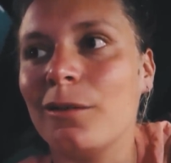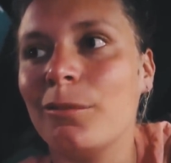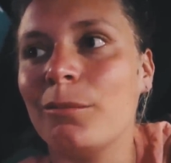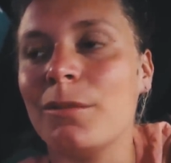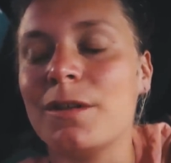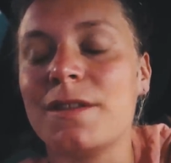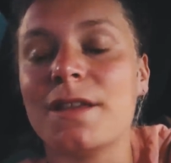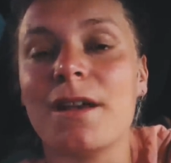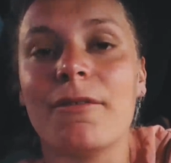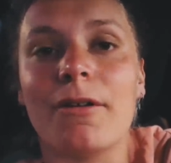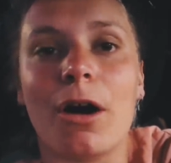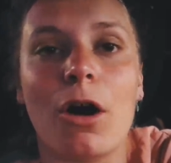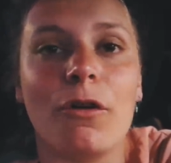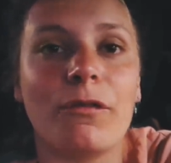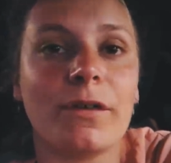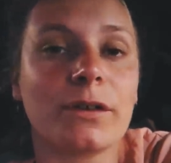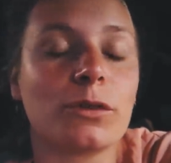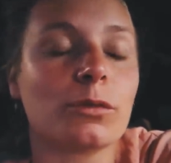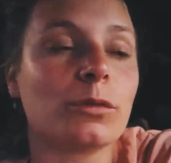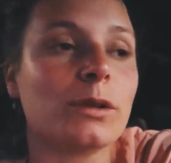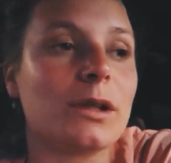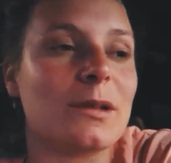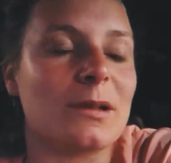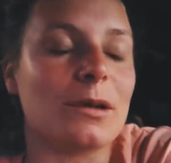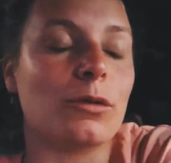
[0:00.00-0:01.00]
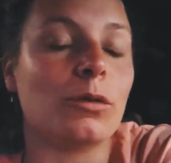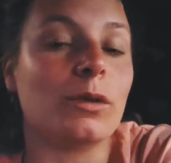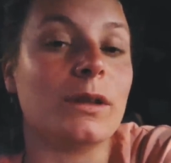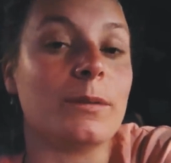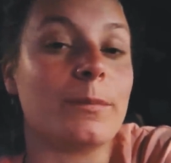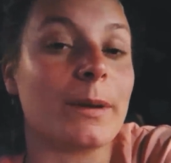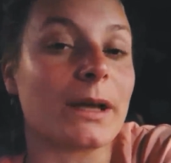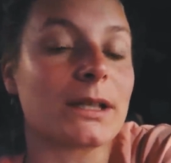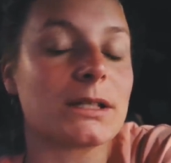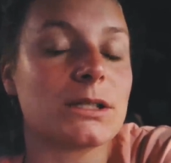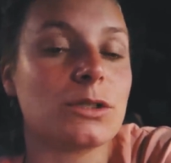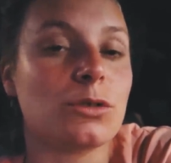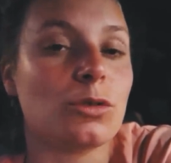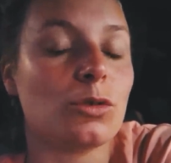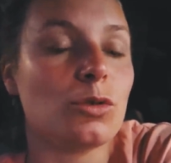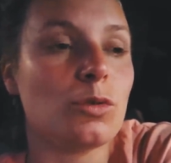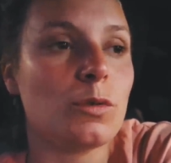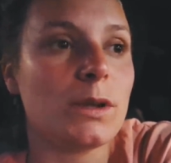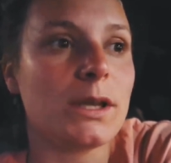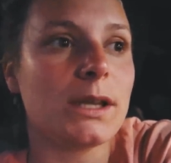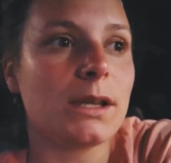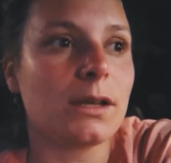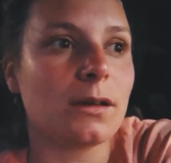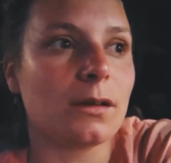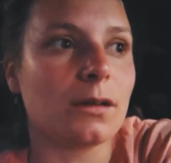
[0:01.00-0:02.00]
mais ça va. En fait, on est, on est parti de
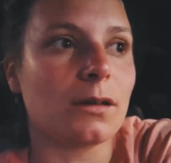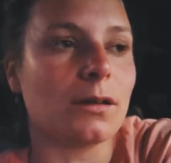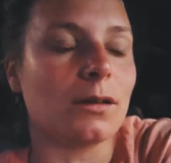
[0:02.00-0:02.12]
nuit